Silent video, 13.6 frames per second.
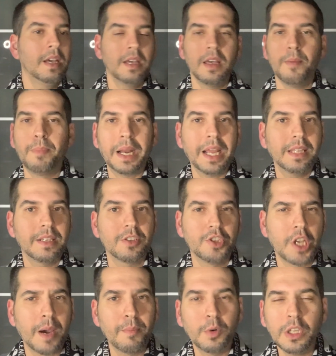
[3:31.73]
eh, Paredes
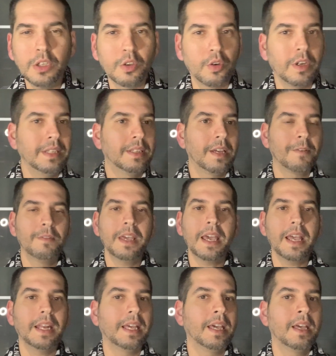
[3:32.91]
già un monito non
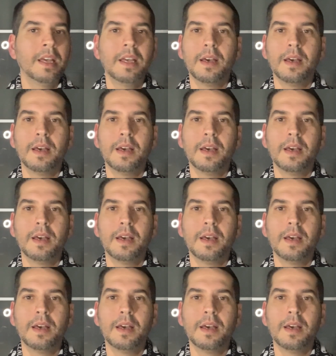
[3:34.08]
interviene,